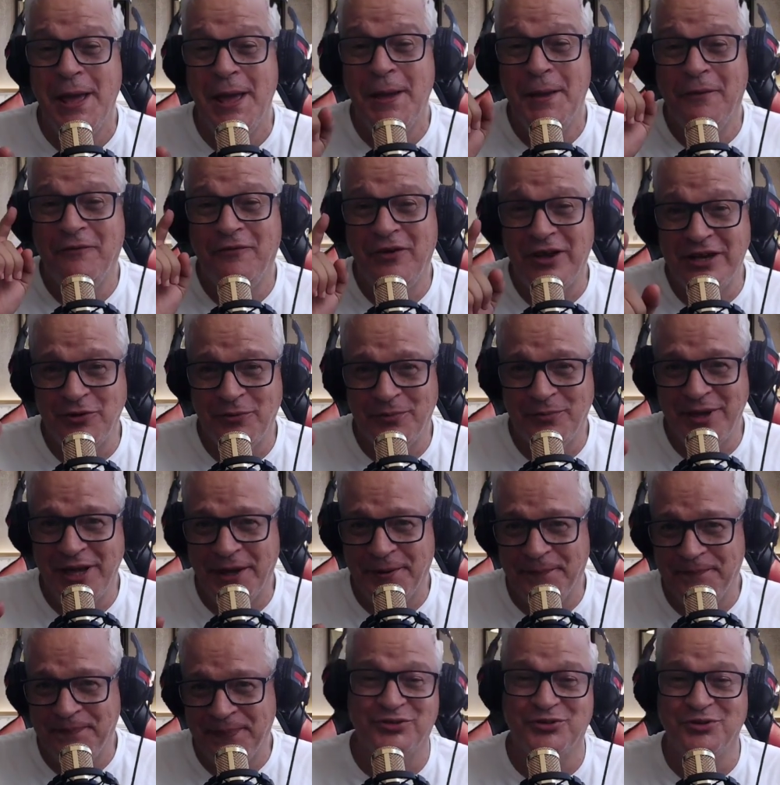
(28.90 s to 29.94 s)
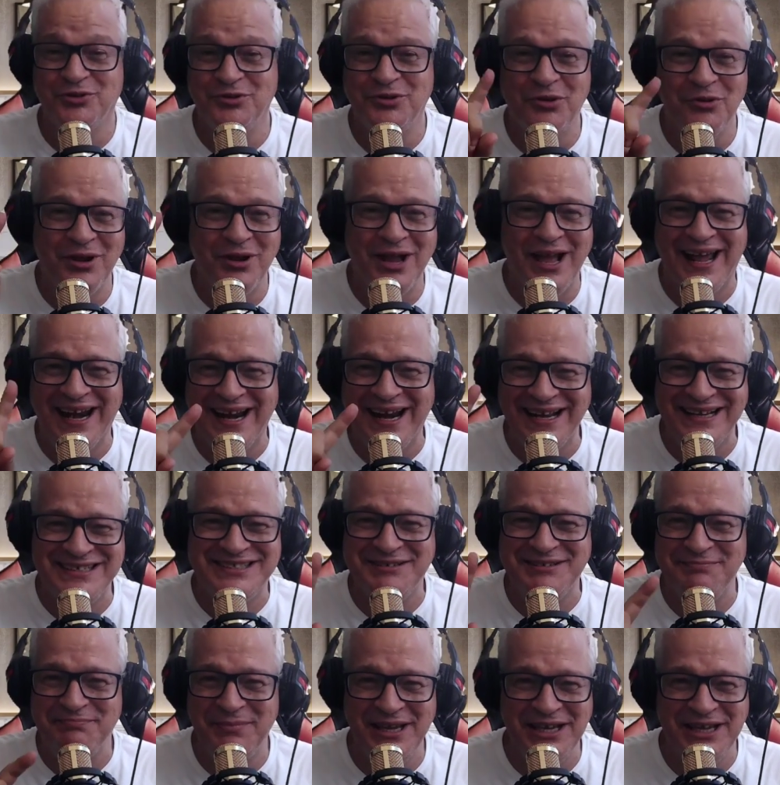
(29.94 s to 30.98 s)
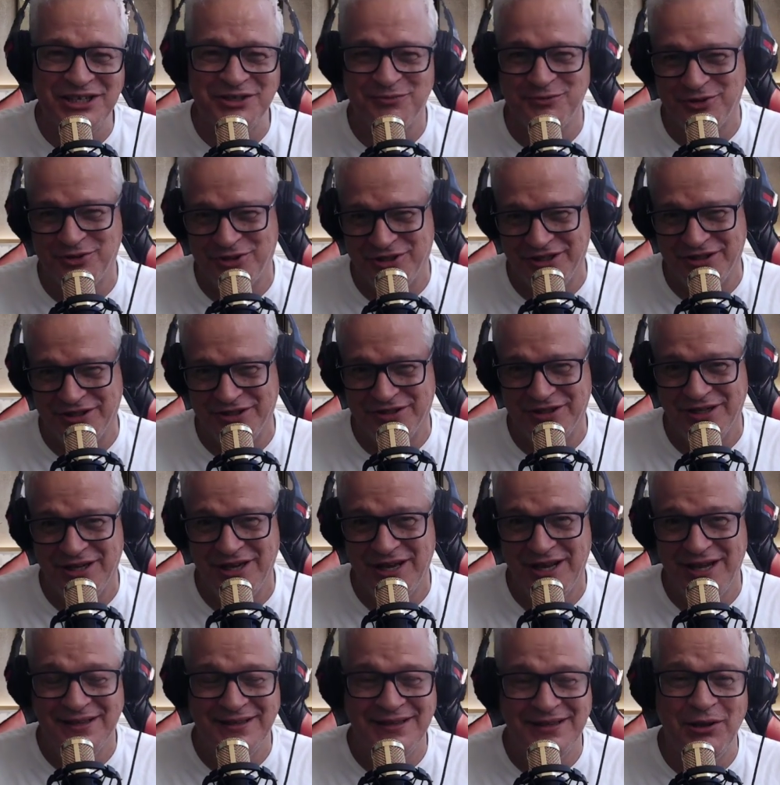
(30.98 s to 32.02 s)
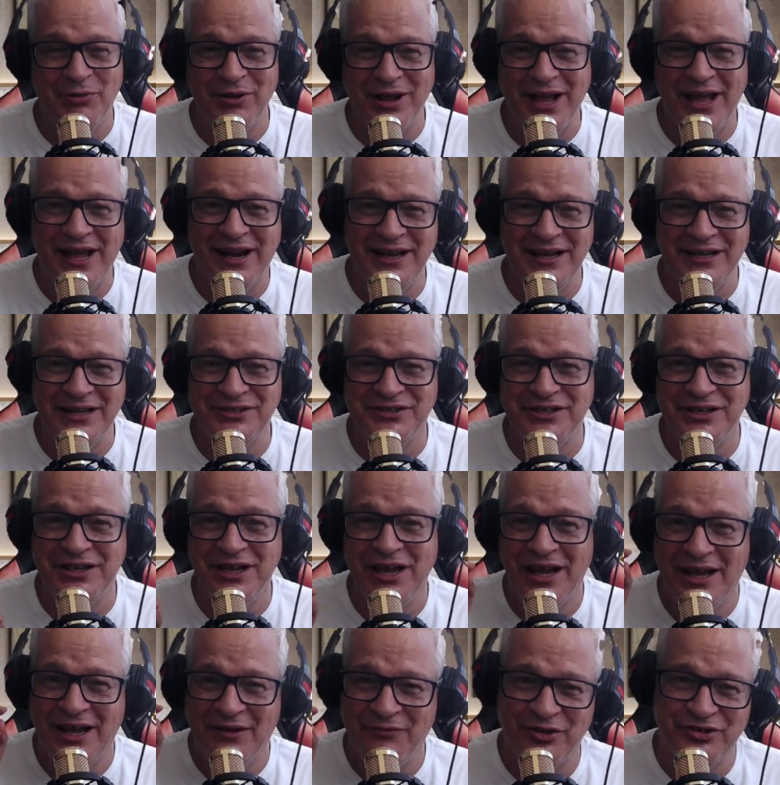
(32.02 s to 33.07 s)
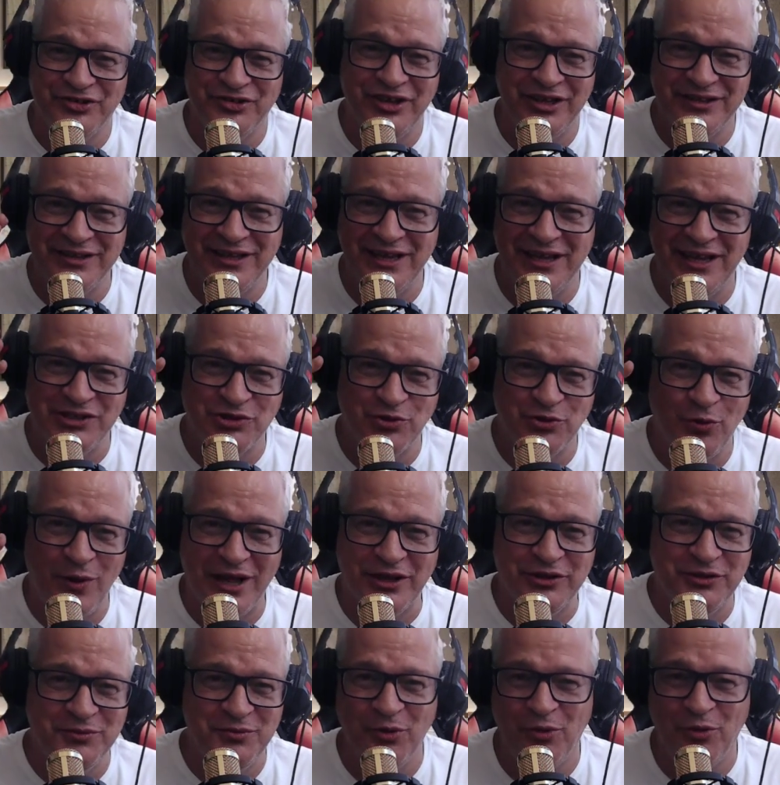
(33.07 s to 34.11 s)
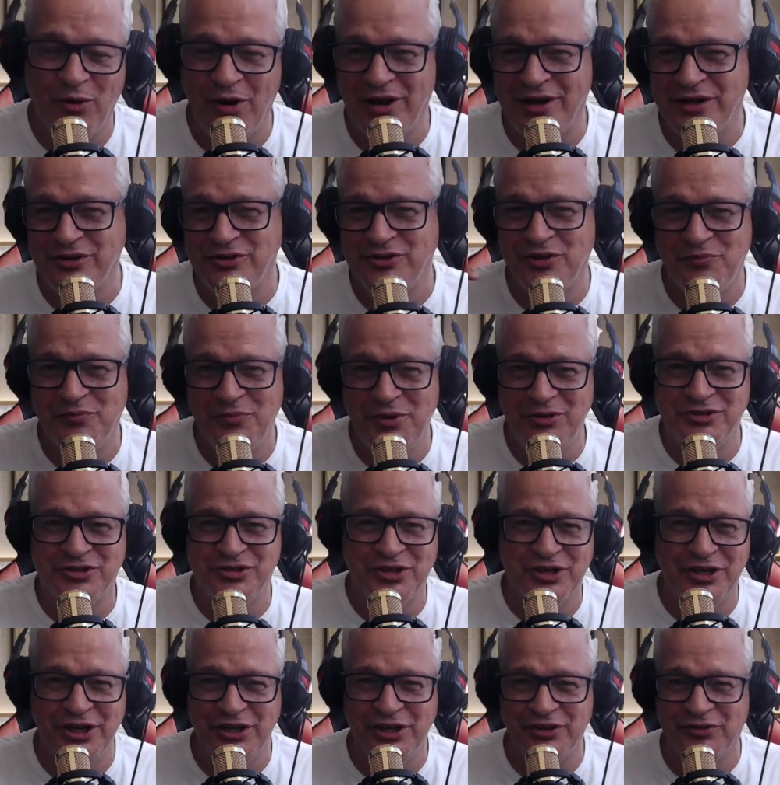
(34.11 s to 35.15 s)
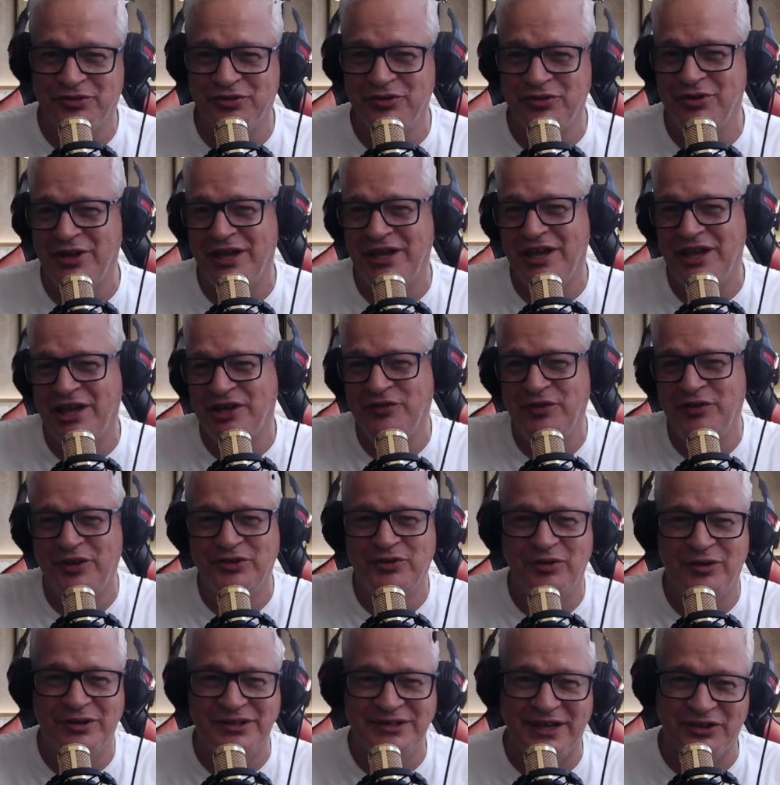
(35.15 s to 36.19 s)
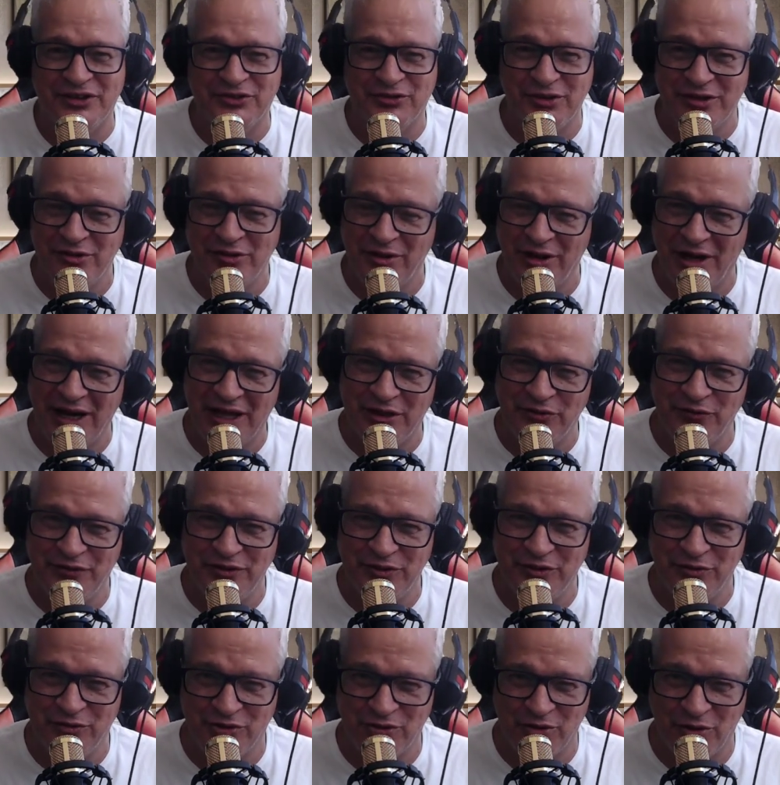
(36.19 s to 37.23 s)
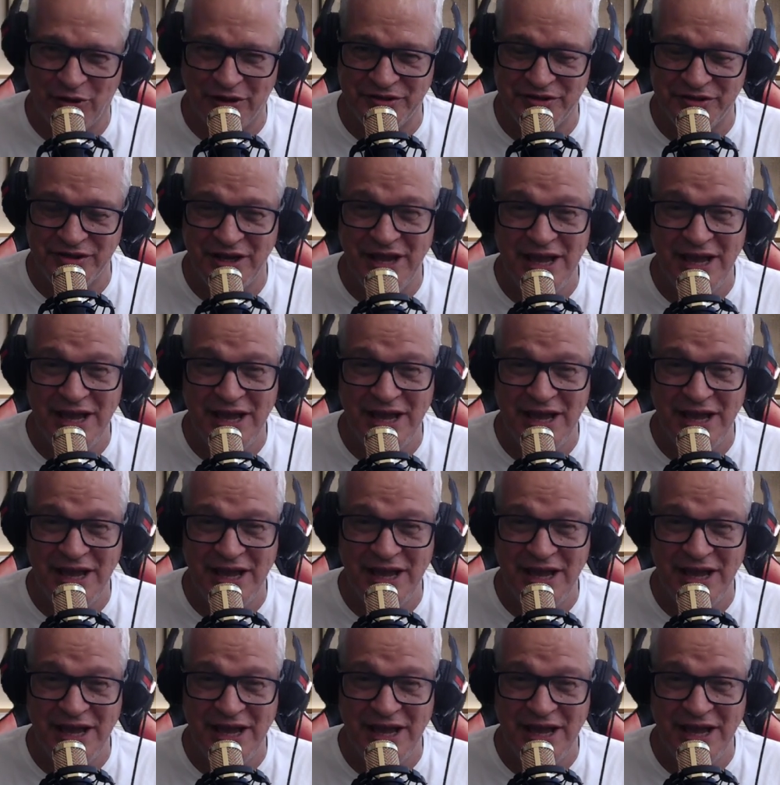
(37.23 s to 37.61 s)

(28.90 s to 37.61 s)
Vejam bem, isso não garante mesmo, gente. Não garante você ter as 4 mil horas, os mil inscritos e, e as visualizações lá do vídeo short.